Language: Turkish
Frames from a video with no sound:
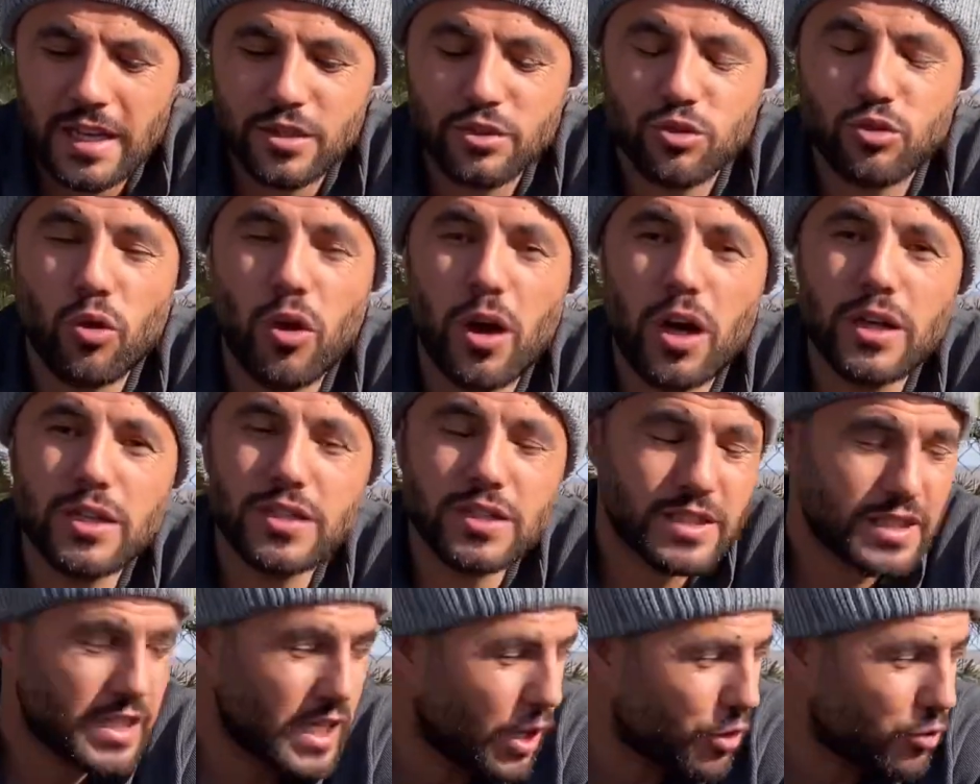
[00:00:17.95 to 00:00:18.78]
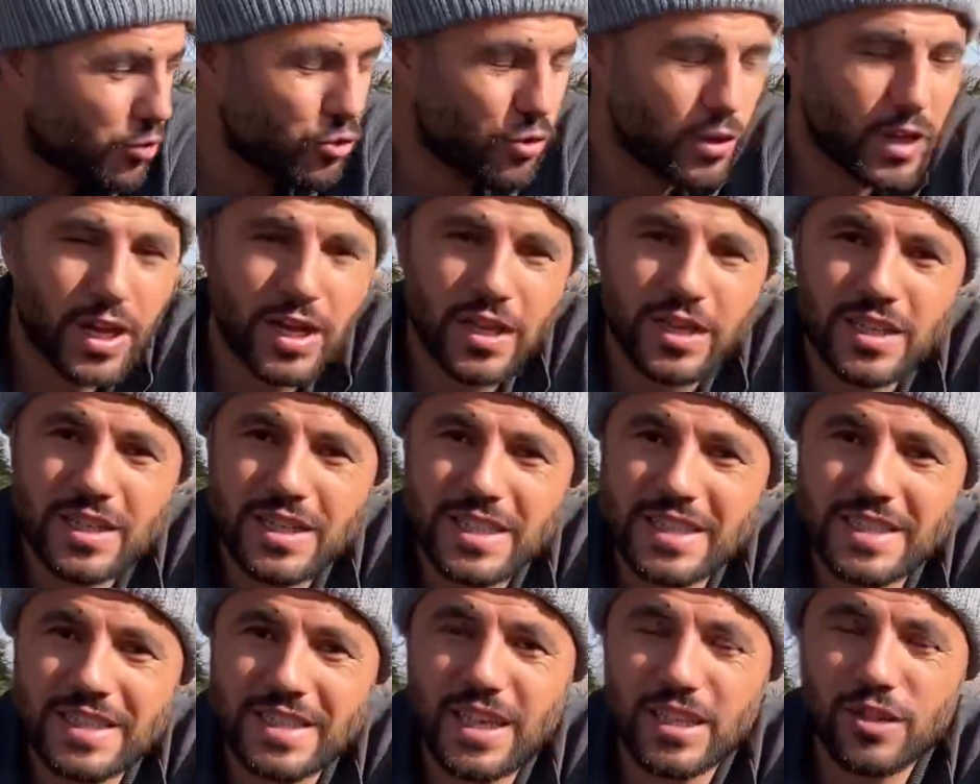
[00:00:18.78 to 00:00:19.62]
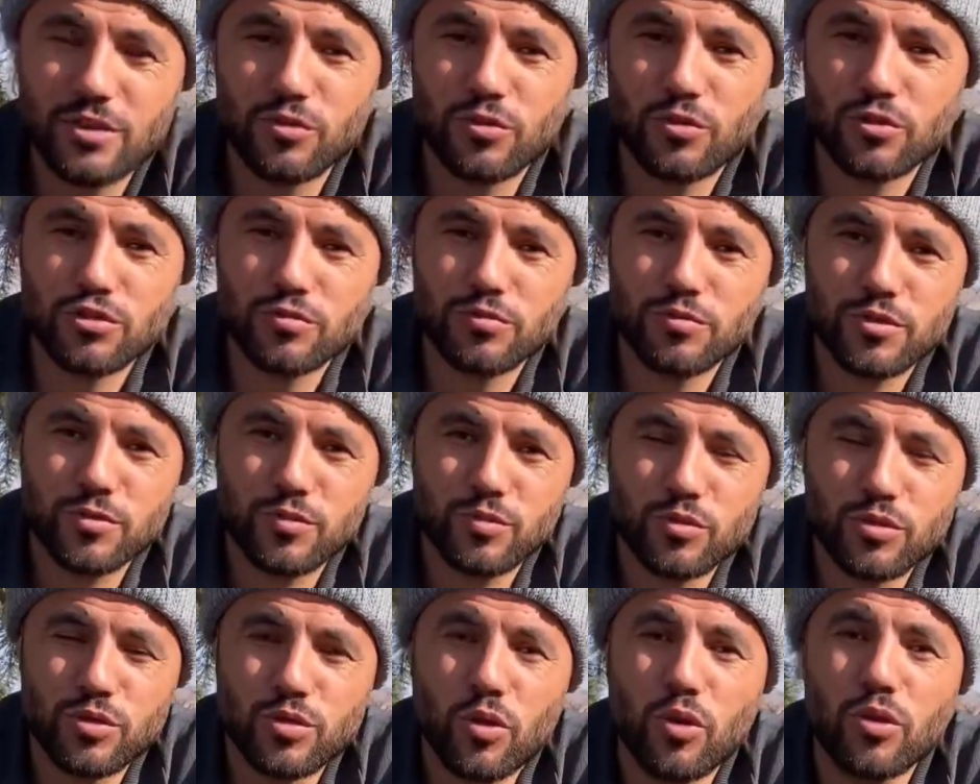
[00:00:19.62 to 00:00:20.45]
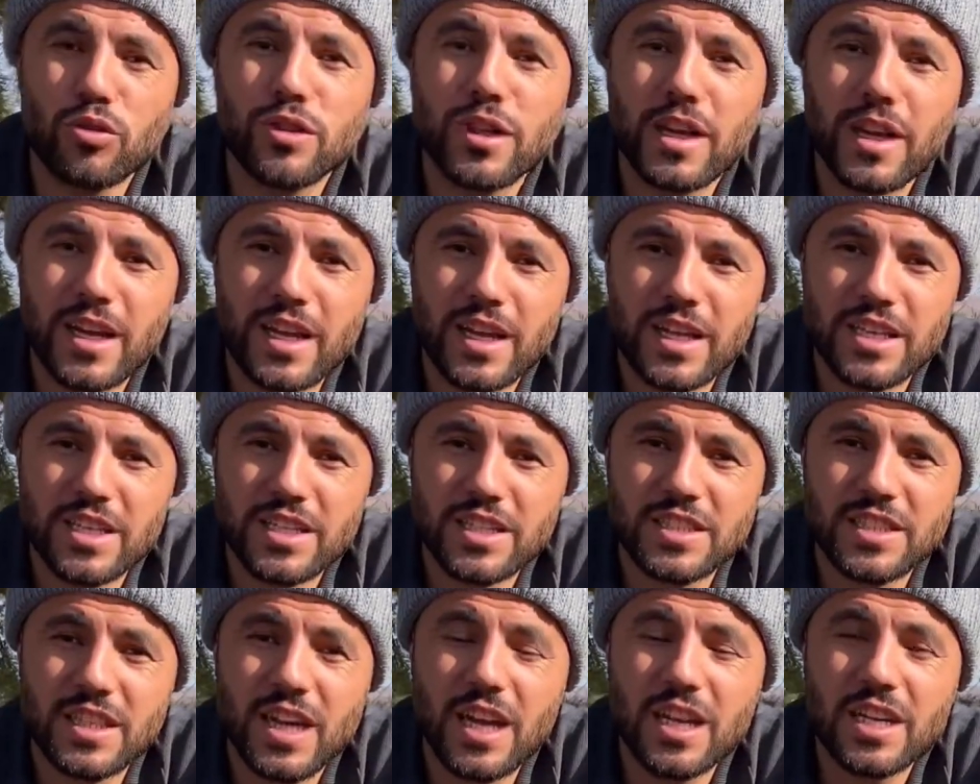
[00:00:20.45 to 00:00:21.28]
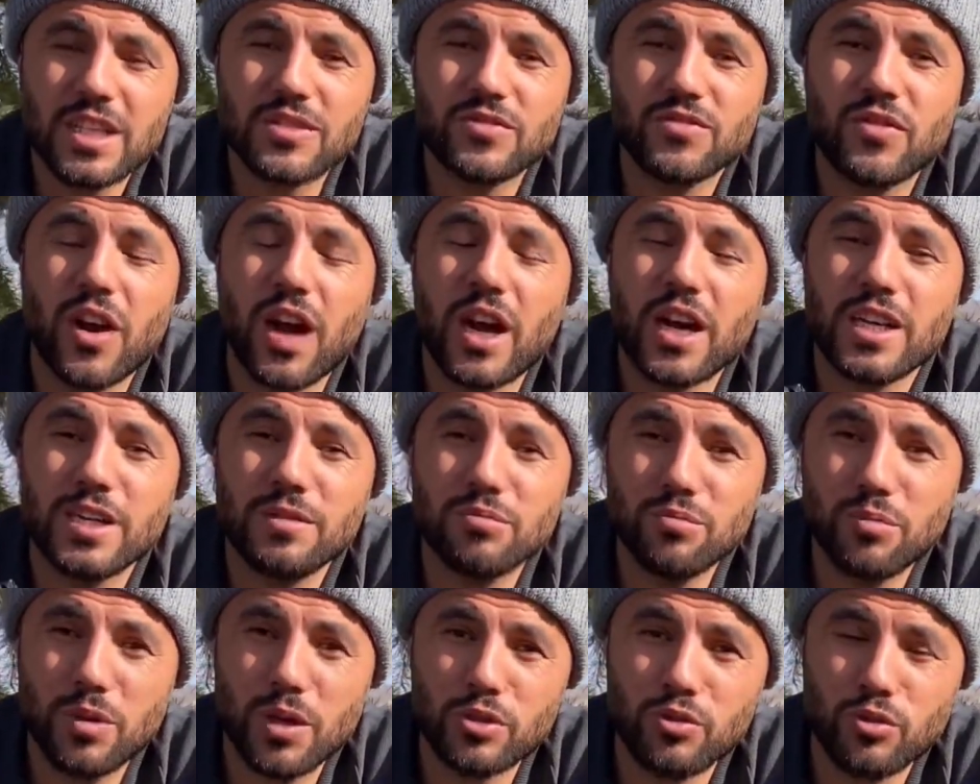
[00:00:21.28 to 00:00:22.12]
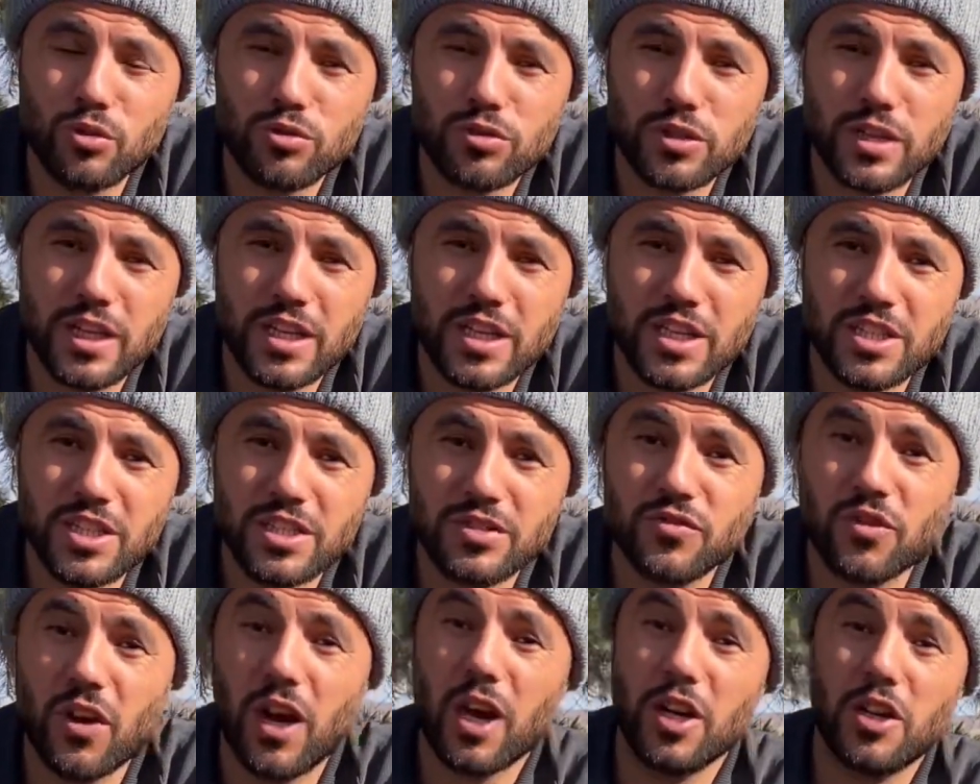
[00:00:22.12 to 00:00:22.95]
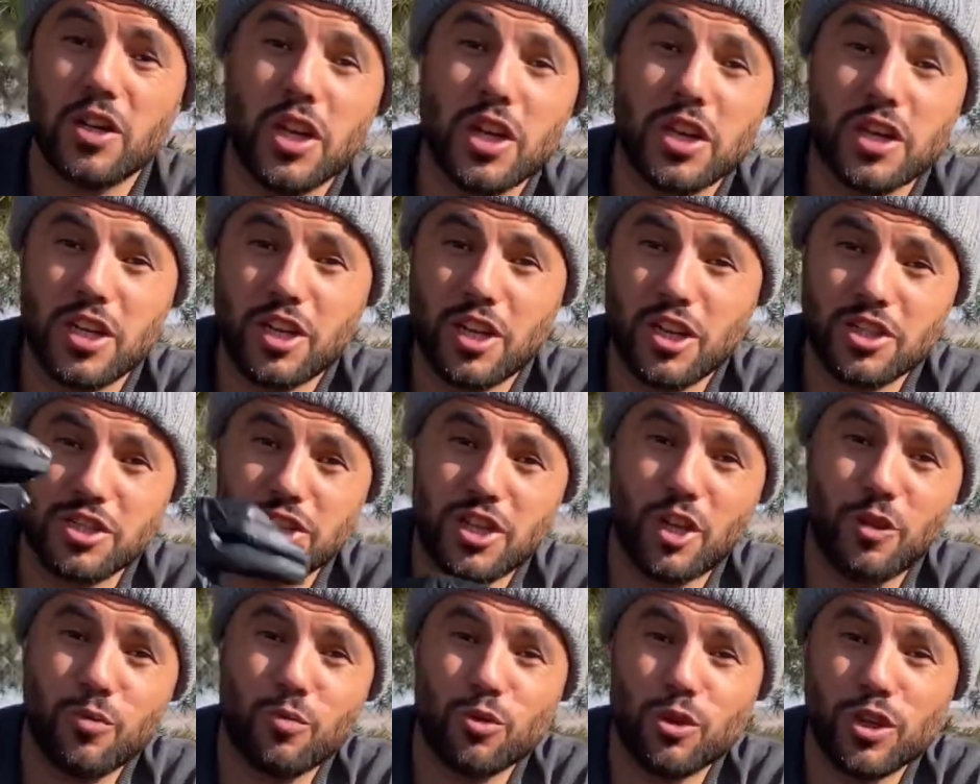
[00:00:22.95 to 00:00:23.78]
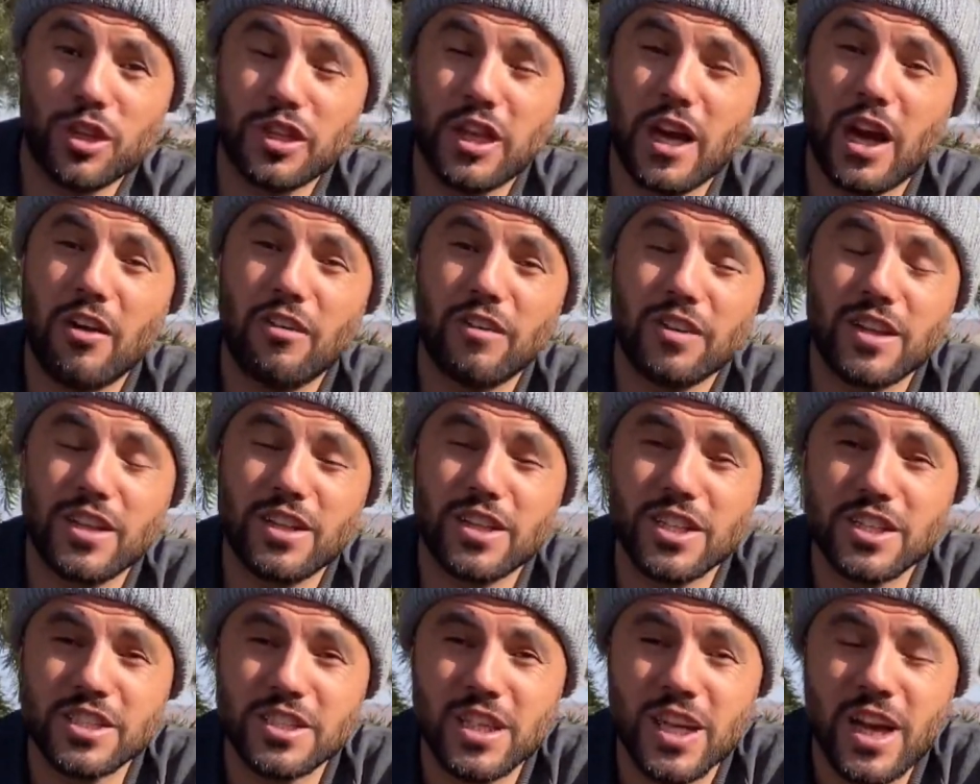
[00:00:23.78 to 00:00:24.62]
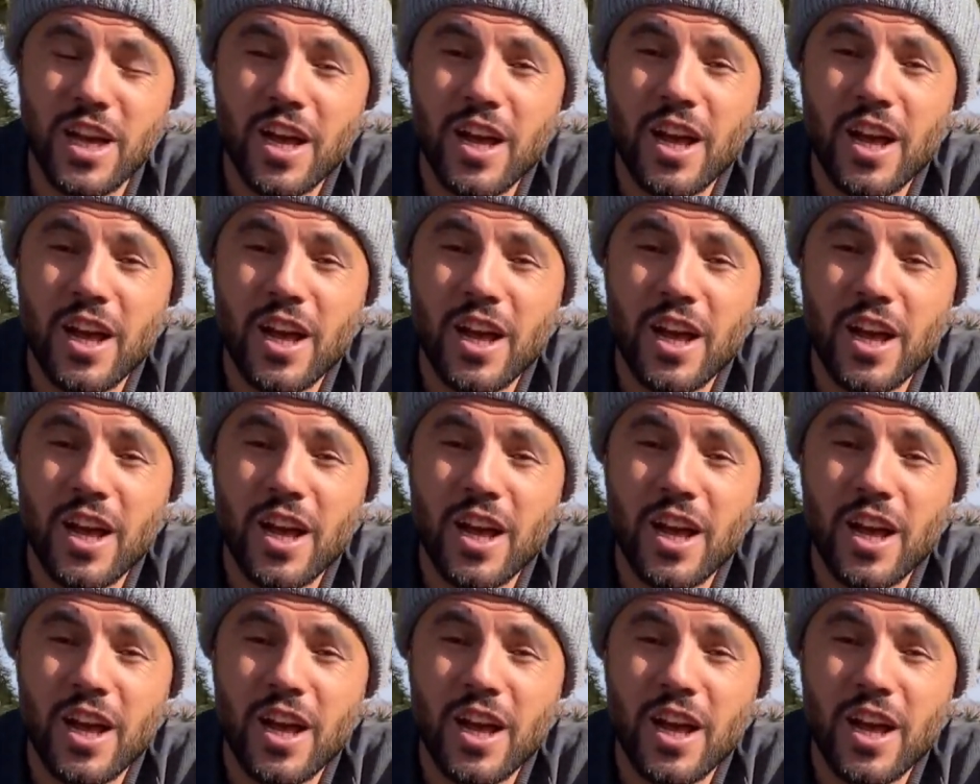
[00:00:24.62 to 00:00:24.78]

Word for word: Soğan yavrularını kıska diyoruz biz burada. onları ekeceğiz. Yalnız farklı bir metotla ekeceğiz. Farklı arkadaşları buraya davet edeceğiz.